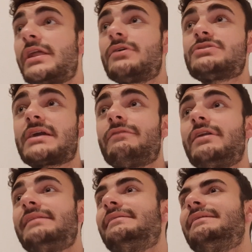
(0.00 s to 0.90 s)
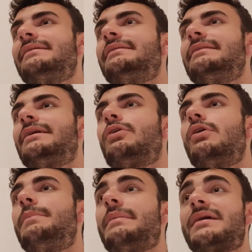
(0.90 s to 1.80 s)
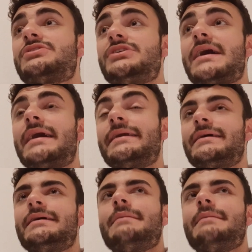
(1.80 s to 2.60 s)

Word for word: le cose che volete di, di, di colpe marginali,